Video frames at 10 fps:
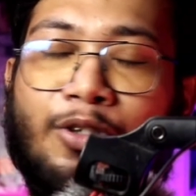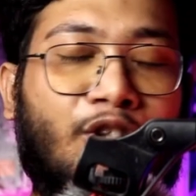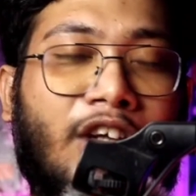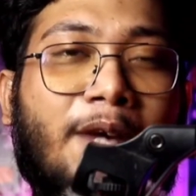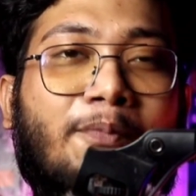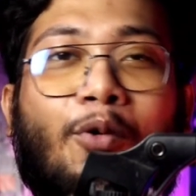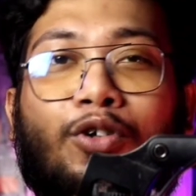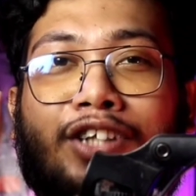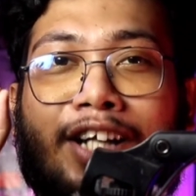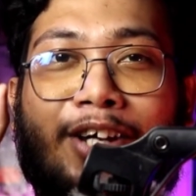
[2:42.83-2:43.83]
তো সেই
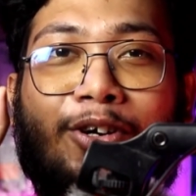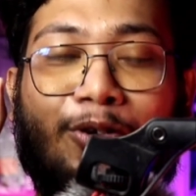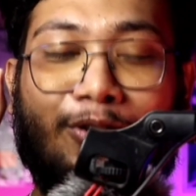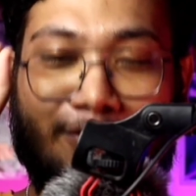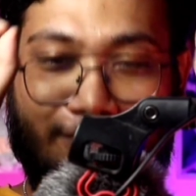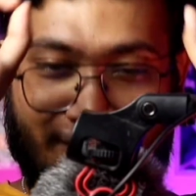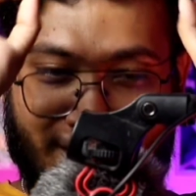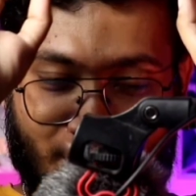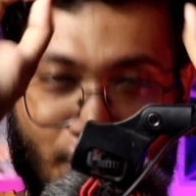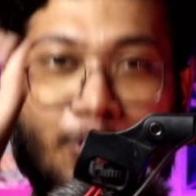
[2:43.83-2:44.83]
পোর্শনটা যখন
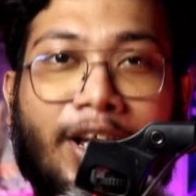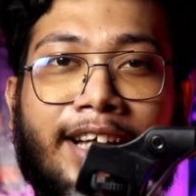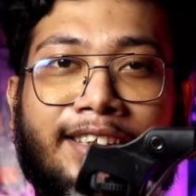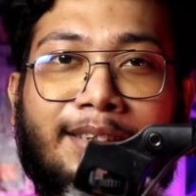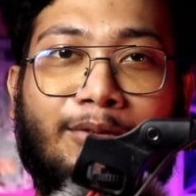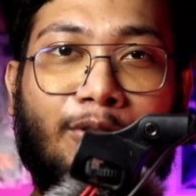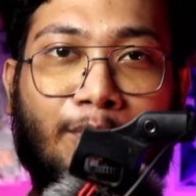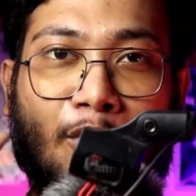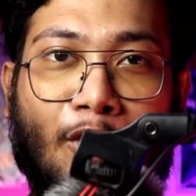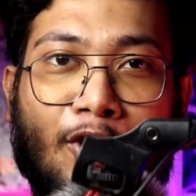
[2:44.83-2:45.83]
সে ছুটে আসছে এবং
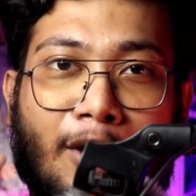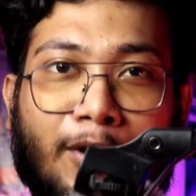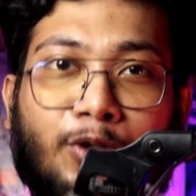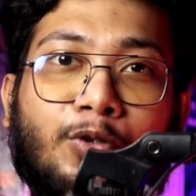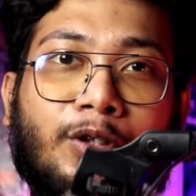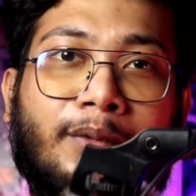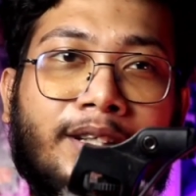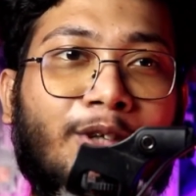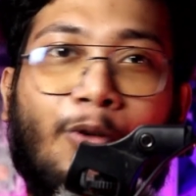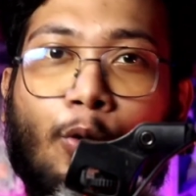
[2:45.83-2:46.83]
মনলগে আমরা শুনতে
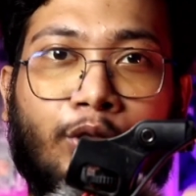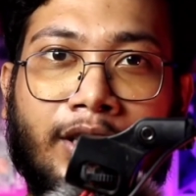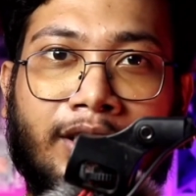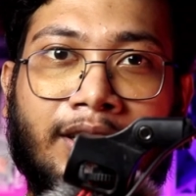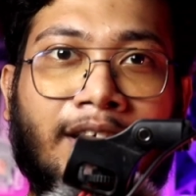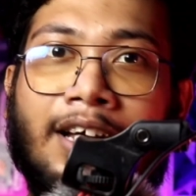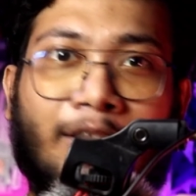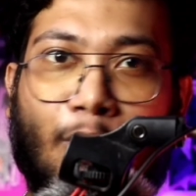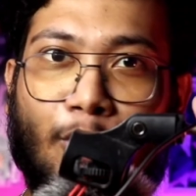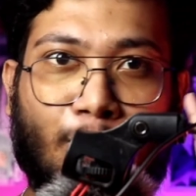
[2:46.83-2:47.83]
পাই যে অতীত
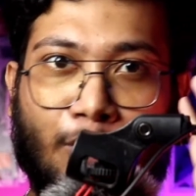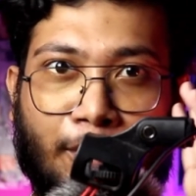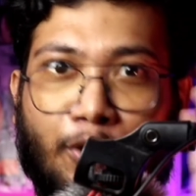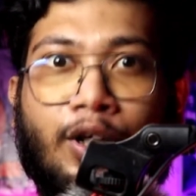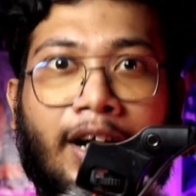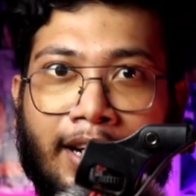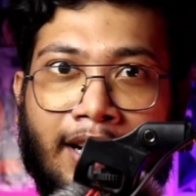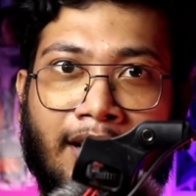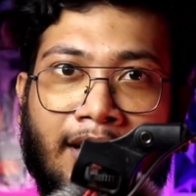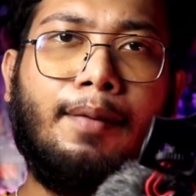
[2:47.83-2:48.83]
কখনো পিছু ছাড়ে
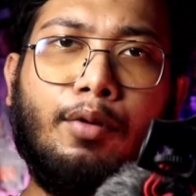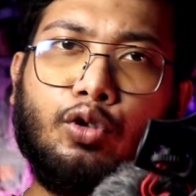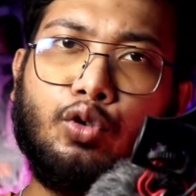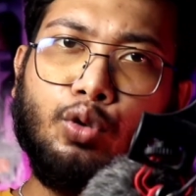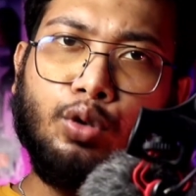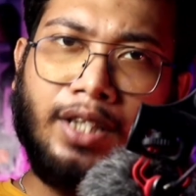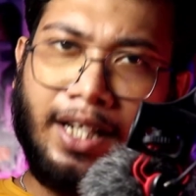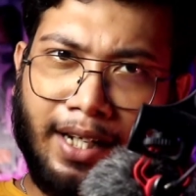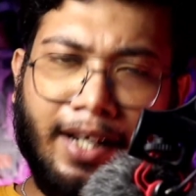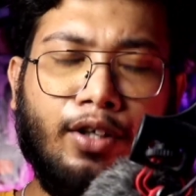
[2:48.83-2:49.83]
না এবং শুধু
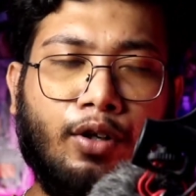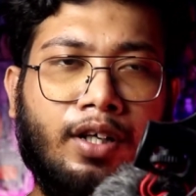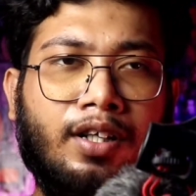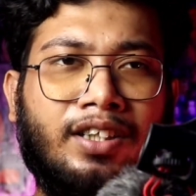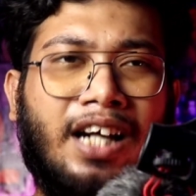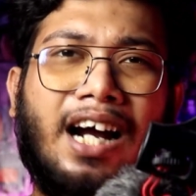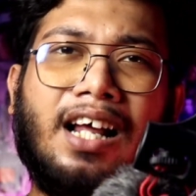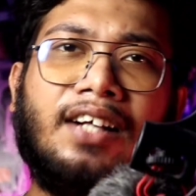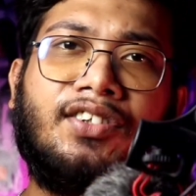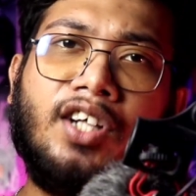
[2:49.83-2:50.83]
সেখানেই নয়
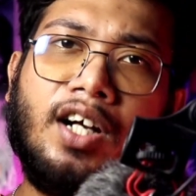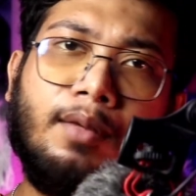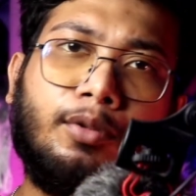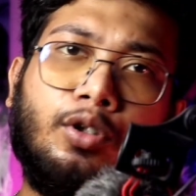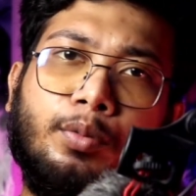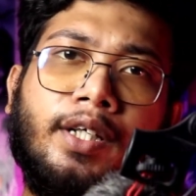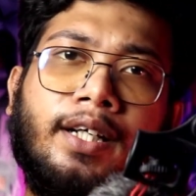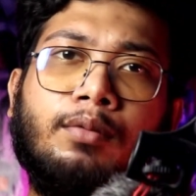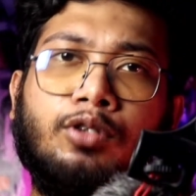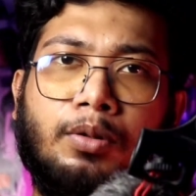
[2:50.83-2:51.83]
সারা ট্রেলারের মধ্যে তুমি
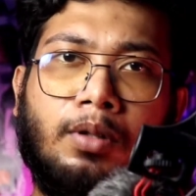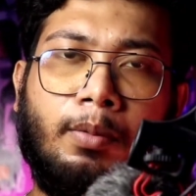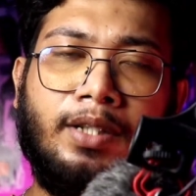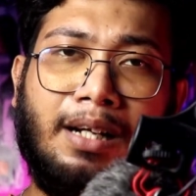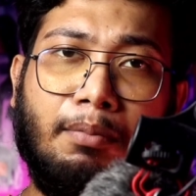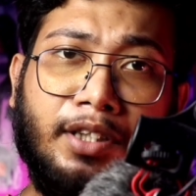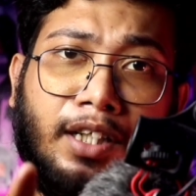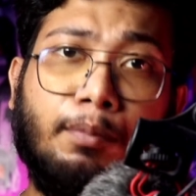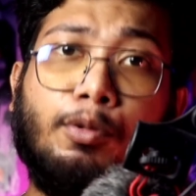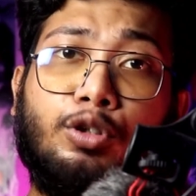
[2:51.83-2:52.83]
দেখলে বুঝতে পারবে যারা
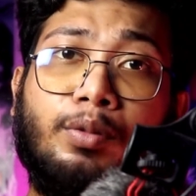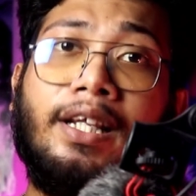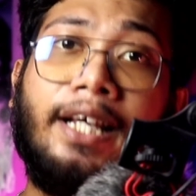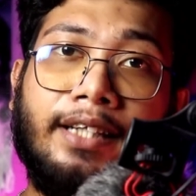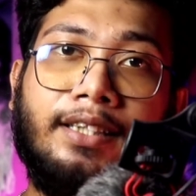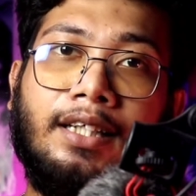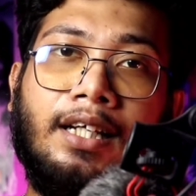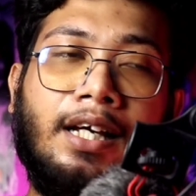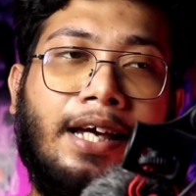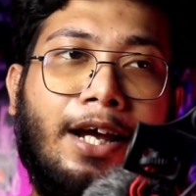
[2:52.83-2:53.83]
মিশন ইম্পসিবল দেখেছে
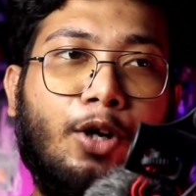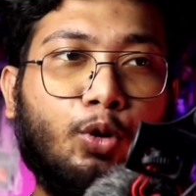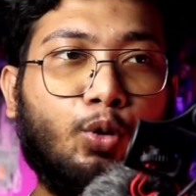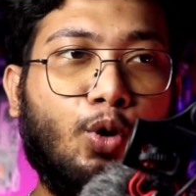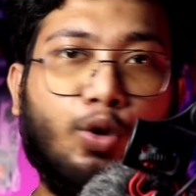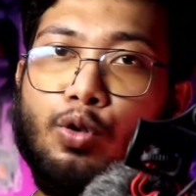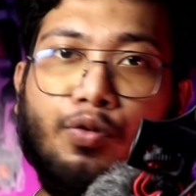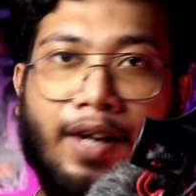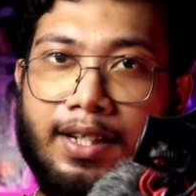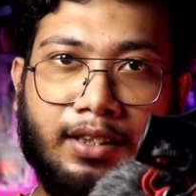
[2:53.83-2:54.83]
এই নতুন নতুন
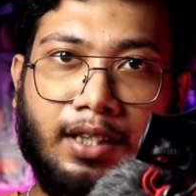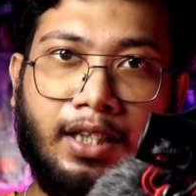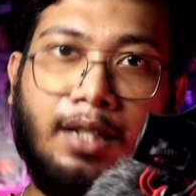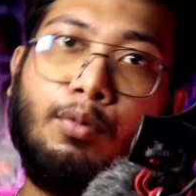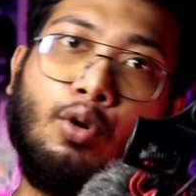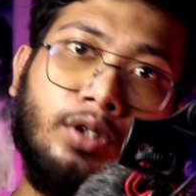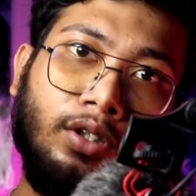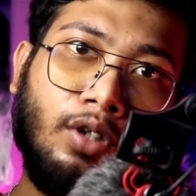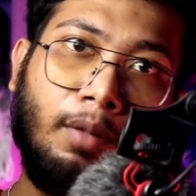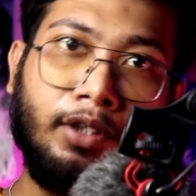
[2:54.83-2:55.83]
ফ্যান্স না যারা
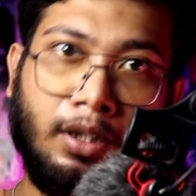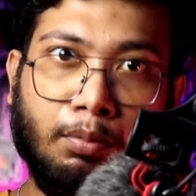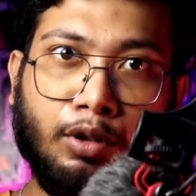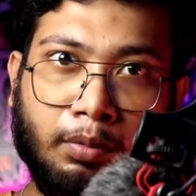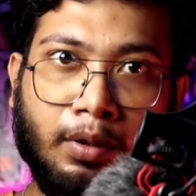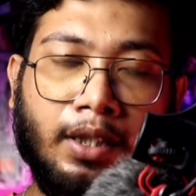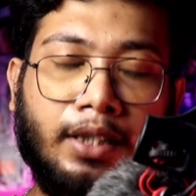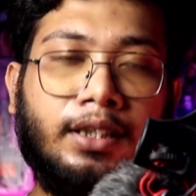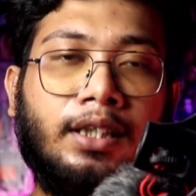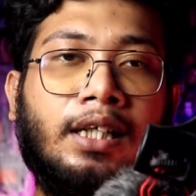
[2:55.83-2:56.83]
বহুদিন ধরে মিশন ইম্পসিবল
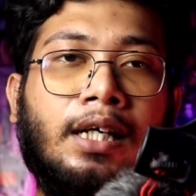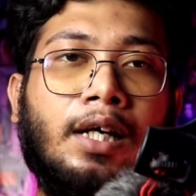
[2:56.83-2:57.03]
দেখছে